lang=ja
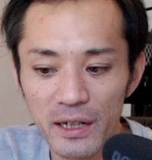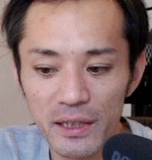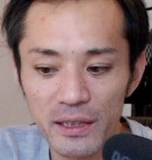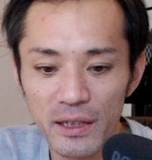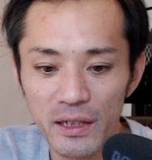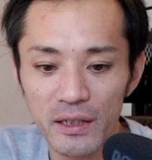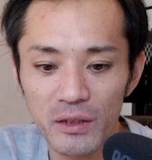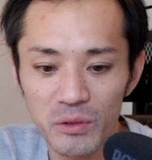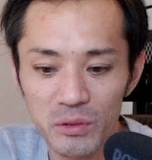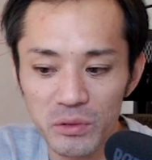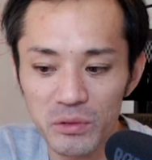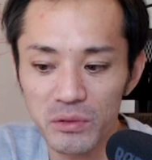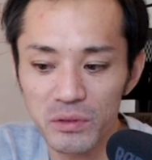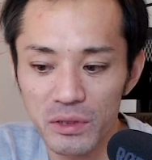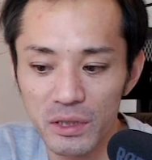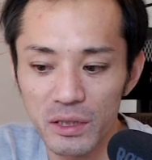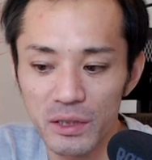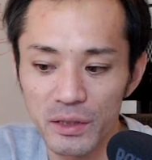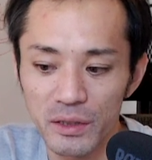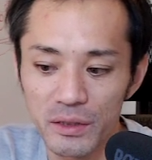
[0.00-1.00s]
れないことっ
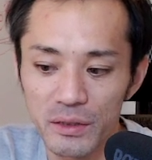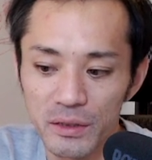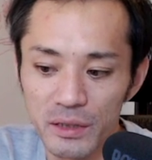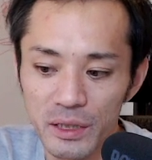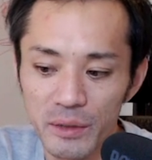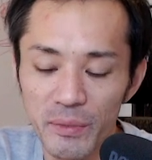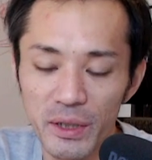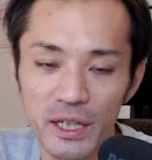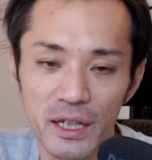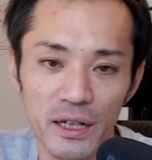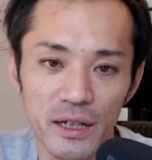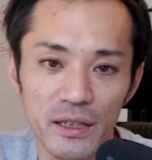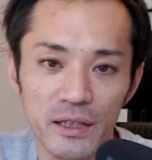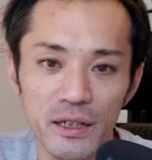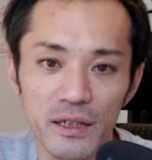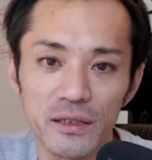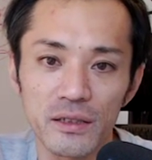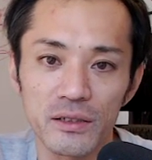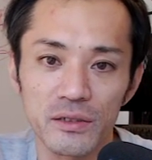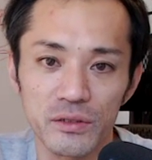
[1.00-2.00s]
て今やれ
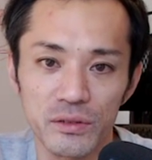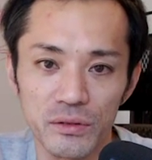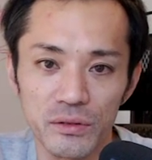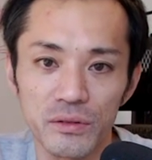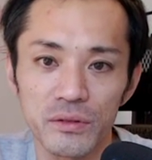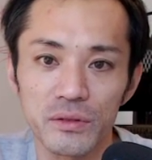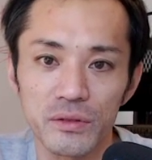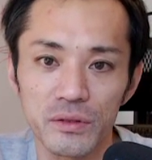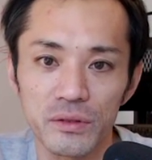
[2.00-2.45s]
ないんですよ。